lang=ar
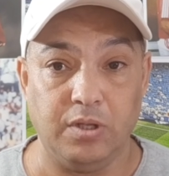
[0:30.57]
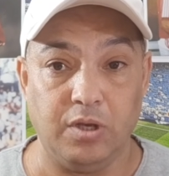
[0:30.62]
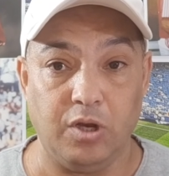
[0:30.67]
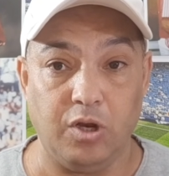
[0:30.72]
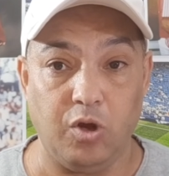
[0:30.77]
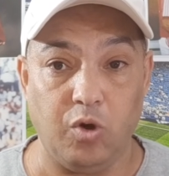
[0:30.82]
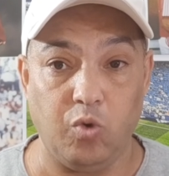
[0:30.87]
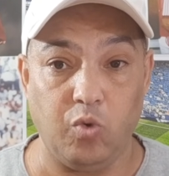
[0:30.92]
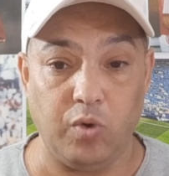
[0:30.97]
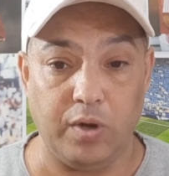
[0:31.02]

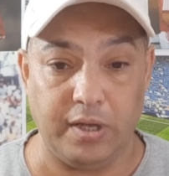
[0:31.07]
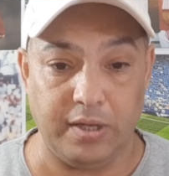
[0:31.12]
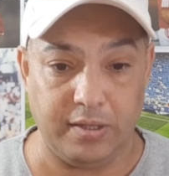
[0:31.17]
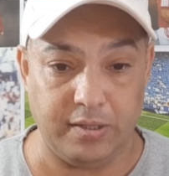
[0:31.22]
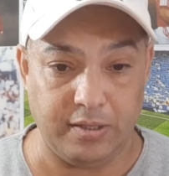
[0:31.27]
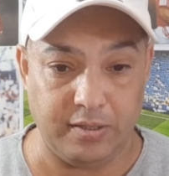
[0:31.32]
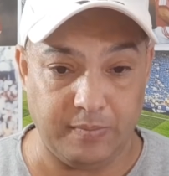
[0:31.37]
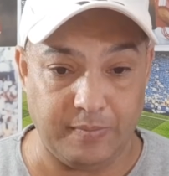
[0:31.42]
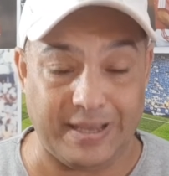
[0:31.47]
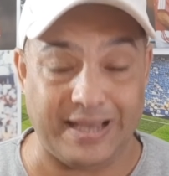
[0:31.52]
اللي هو
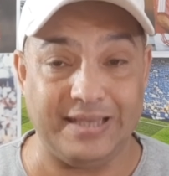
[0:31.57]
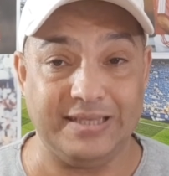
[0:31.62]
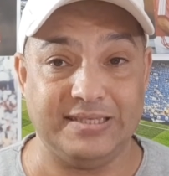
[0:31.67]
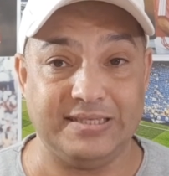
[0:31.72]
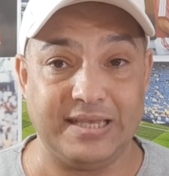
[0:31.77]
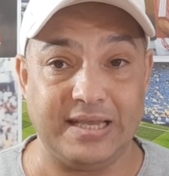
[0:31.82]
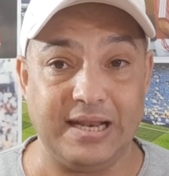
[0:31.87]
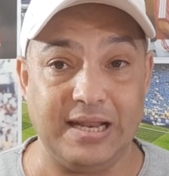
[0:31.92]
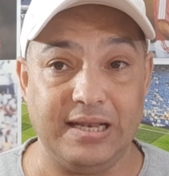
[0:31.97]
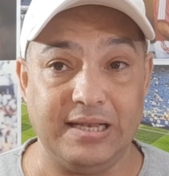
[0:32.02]

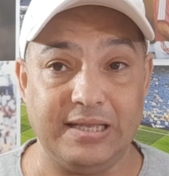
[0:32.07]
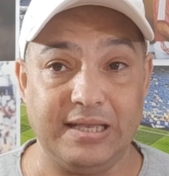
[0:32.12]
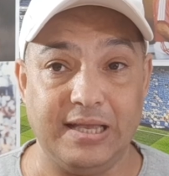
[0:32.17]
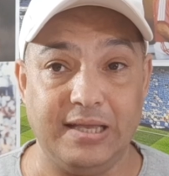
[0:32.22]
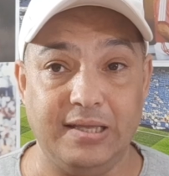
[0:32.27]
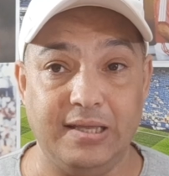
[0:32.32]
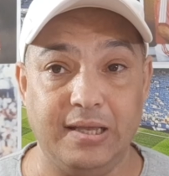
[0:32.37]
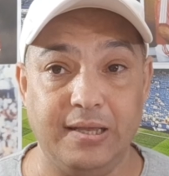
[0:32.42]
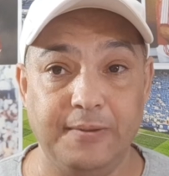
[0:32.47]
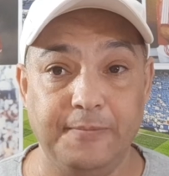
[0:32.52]
السنه اللي
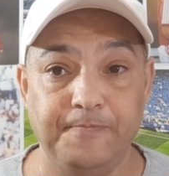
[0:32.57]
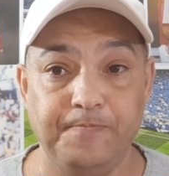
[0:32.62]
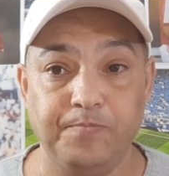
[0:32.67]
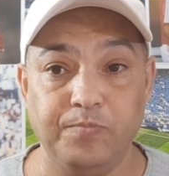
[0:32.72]
جايه